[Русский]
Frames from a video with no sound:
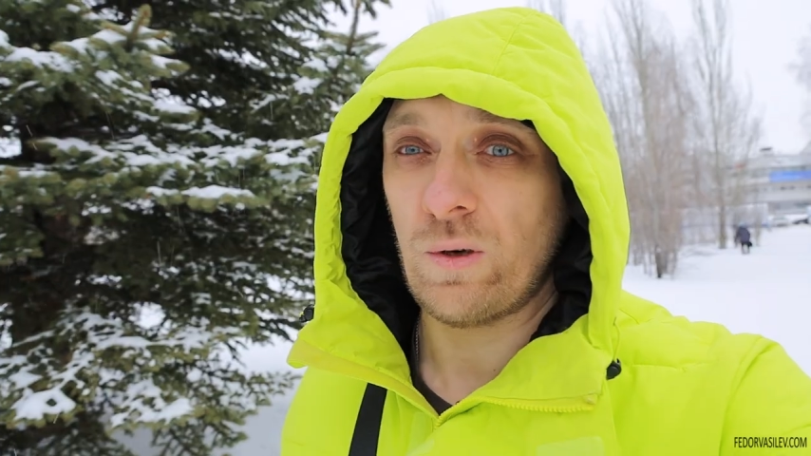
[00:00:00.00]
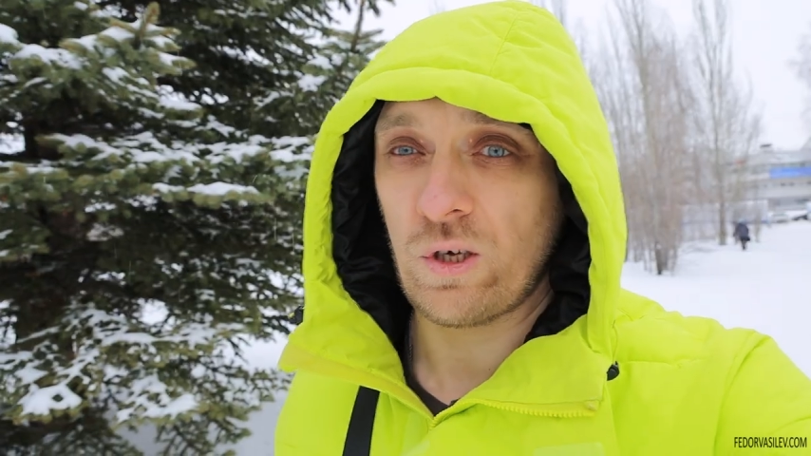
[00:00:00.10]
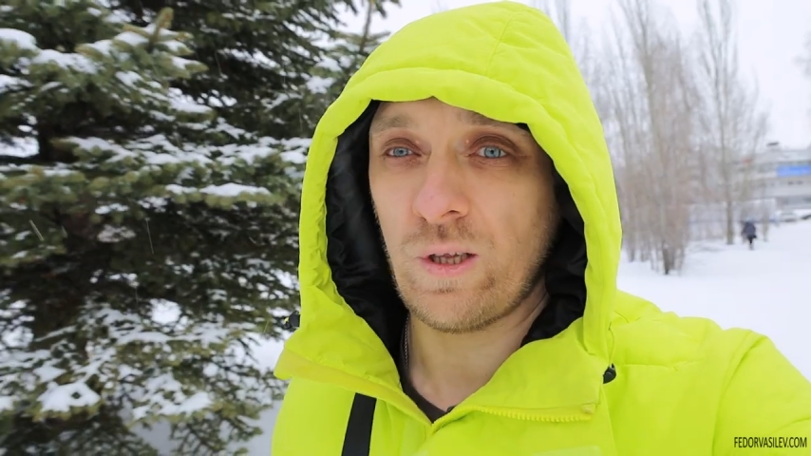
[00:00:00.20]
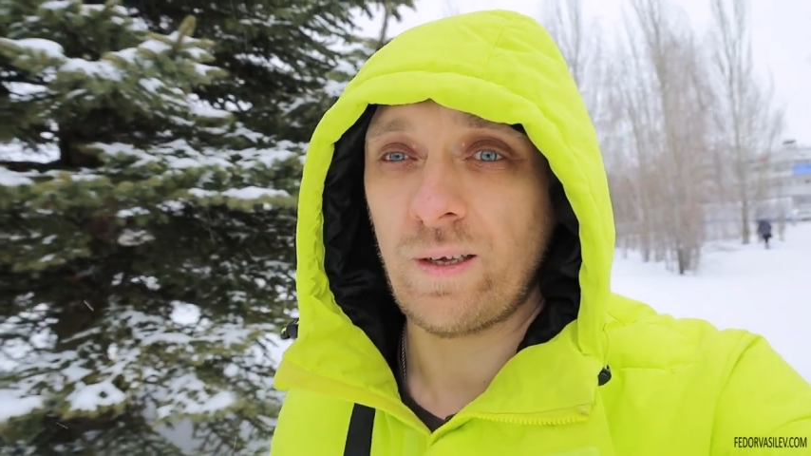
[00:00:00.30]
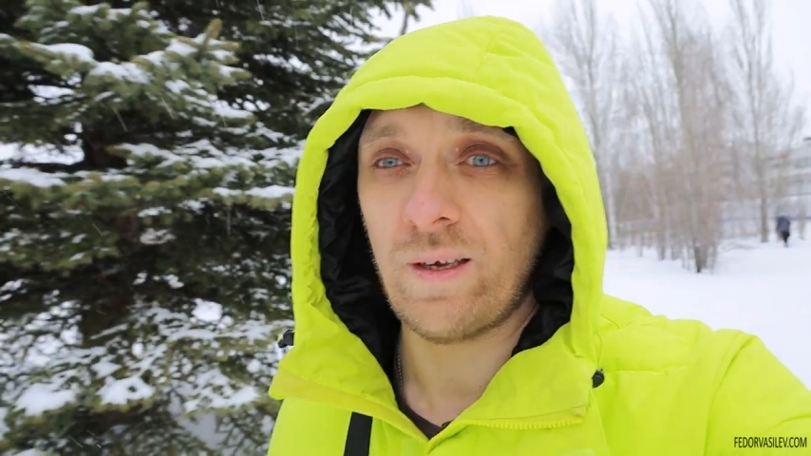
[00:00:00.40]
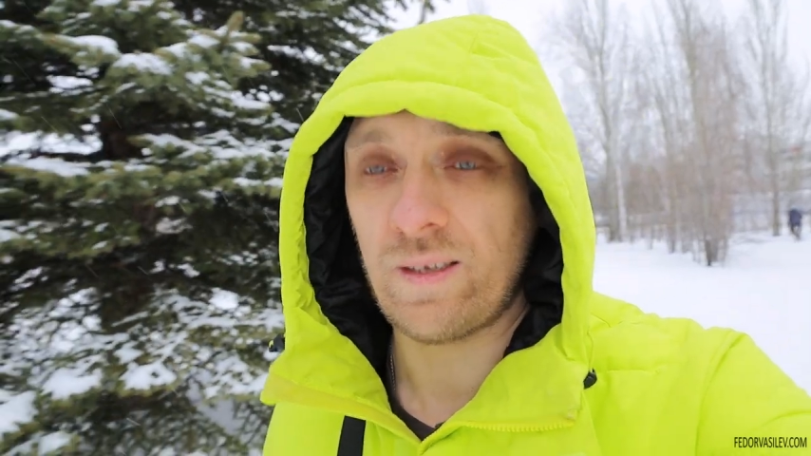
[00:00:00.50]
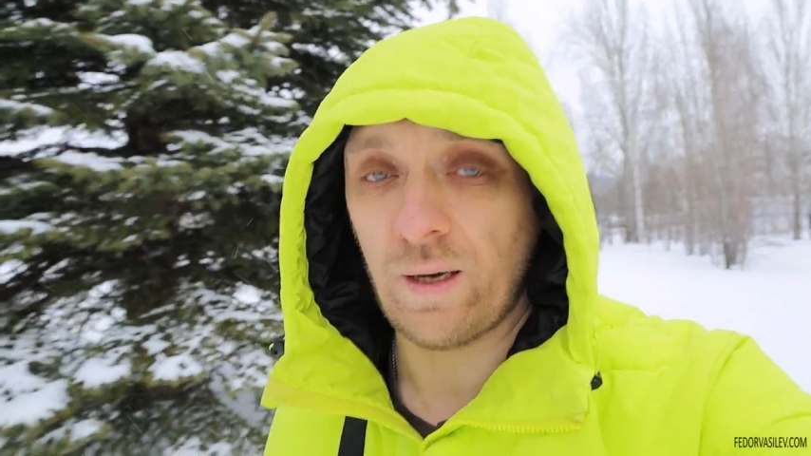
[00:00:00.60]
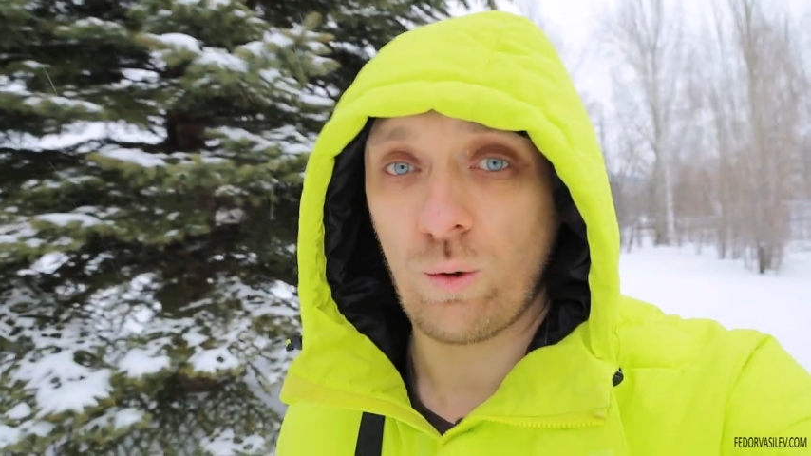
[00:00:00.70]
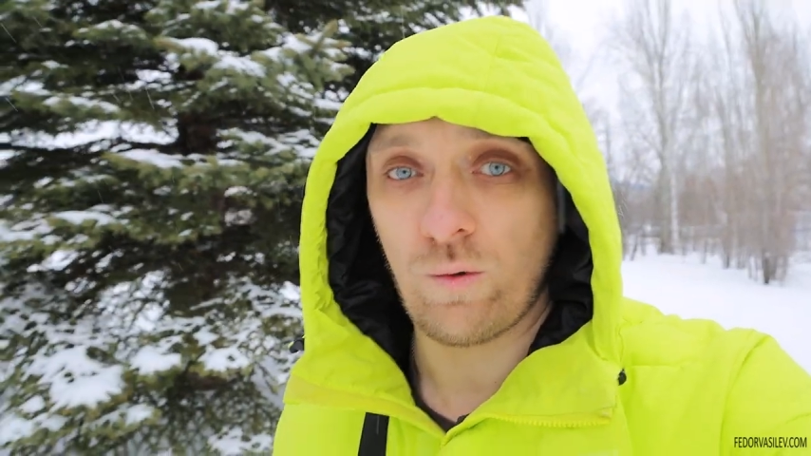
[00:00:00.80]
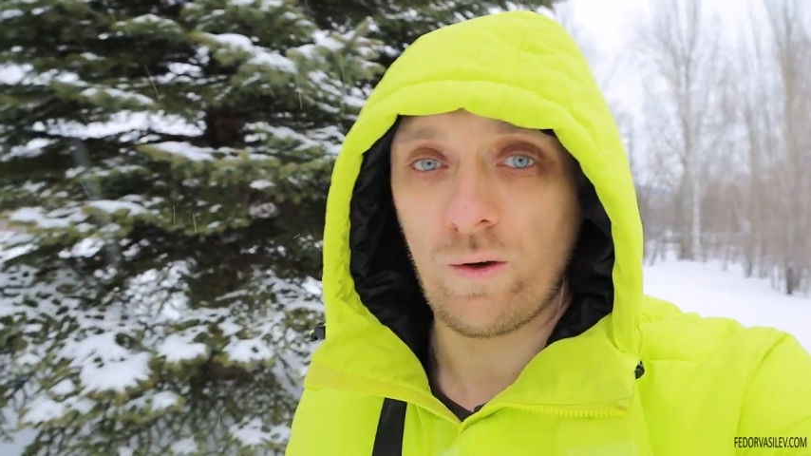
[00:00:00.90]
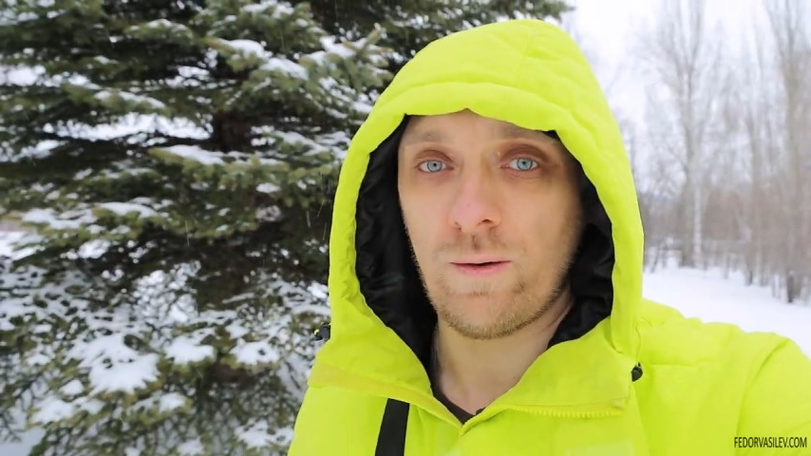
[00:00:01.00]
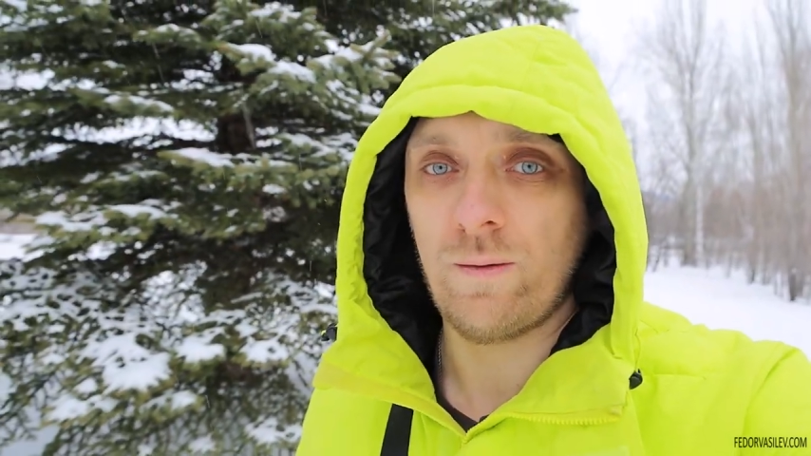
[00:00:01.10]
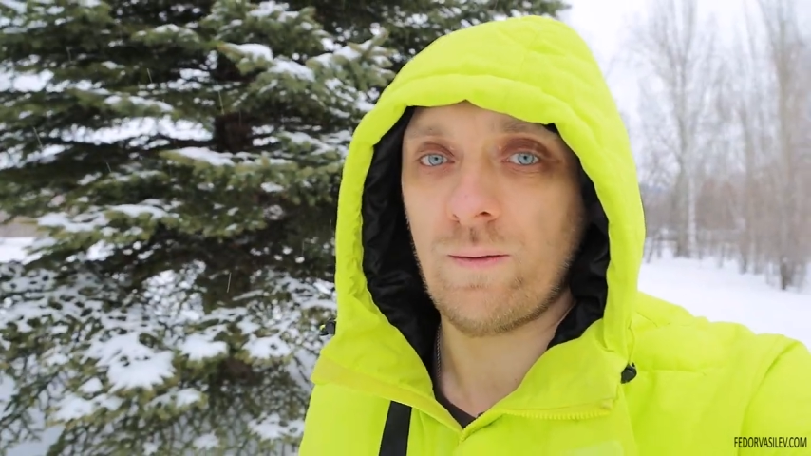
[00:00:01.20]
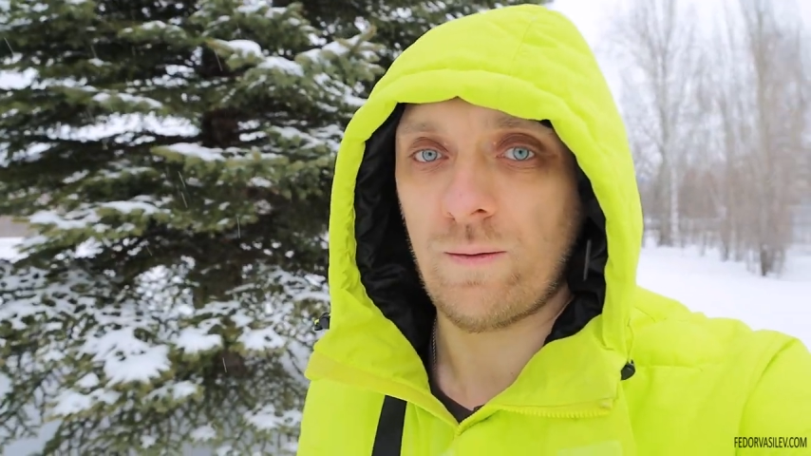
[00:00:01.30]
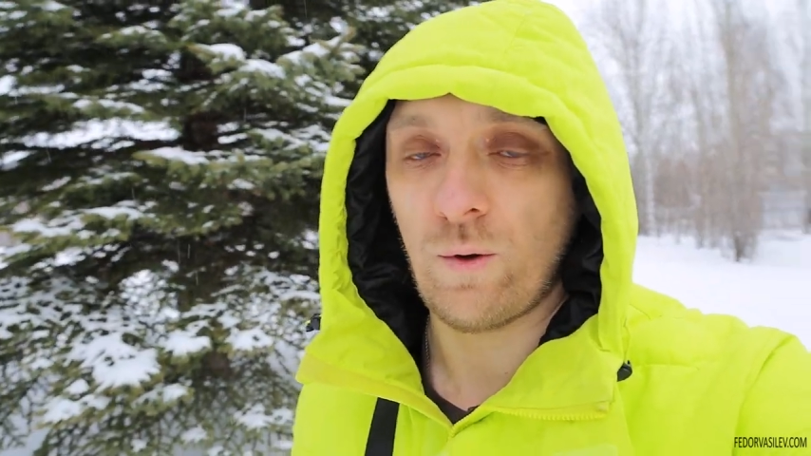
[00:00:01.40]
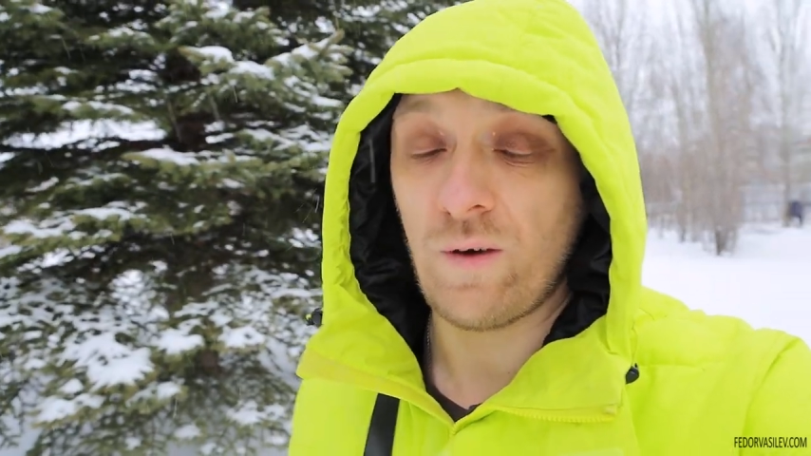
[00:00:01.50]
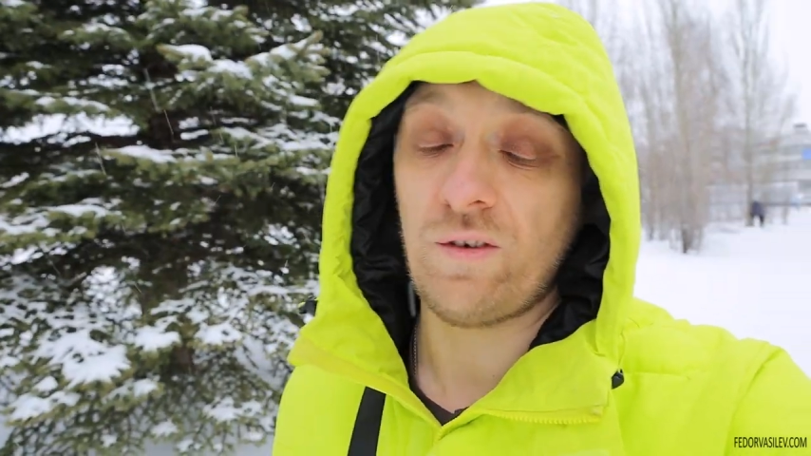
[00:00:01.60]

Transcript: пожелания здоровья, но я